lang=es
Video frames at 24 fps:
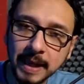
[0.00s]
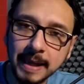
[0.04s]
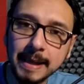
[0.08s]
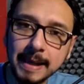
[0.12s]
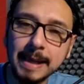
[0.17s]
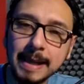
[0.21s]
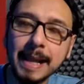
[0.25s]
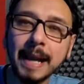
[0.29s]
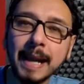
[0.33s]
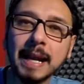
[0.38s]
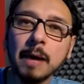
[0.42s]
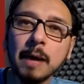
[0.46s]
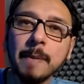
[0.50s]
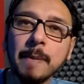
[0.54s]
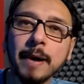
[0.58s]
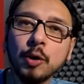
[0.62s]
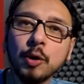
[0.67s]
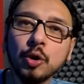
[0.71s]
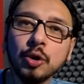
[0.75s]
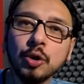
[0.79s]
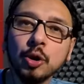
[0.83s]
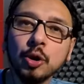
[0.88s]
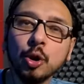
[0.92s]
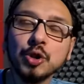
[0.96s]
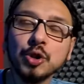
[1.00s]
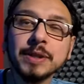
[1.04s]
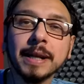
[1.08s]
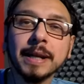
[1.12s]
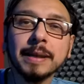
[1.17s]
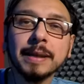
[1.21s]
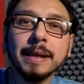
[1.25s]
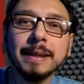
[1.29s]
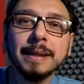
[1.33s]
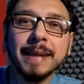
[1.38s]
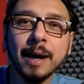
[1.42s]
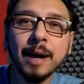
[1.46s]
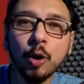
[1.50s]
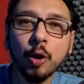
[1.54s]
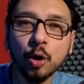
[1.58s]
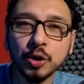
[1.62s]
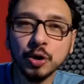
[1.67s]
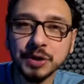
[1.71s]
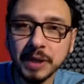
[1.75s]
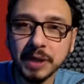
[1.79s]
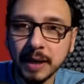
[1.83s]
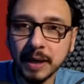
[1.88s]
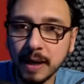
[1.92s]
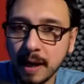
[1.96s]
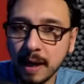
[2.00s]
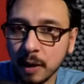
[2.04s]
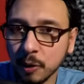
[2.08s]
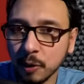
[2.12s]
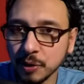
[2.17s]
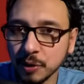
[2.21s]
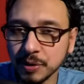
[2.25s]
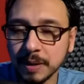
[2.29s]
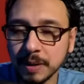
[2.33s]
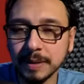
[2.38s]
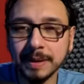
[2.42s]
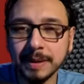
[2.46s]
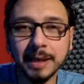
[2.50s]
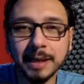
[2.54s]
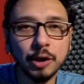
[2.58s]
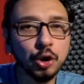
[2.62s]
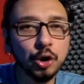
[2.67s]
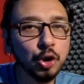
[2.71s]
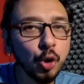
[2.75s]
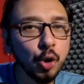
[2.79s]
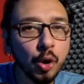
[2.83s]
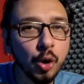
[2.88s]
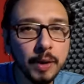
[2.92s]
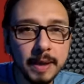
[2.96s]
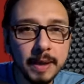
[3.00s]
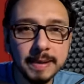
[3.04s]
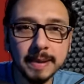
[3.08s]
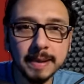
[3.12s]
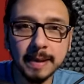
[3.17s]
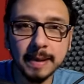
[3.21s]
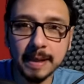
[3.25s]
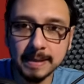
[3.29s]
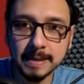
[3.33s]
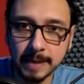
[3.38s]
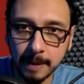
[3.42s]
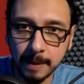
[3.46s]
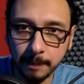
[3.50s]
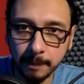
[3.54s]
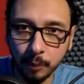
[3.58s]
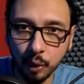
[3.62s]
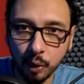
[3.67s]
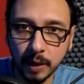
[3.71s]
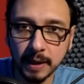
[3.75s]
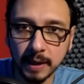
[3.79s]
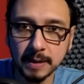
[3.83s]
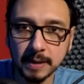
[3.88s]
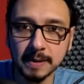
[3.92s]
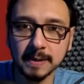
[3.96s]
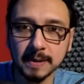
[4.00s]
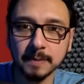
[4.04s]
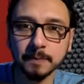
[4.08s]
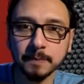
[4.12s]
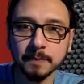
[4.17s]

y la grabaron los artistas consagrados de todas las épocas.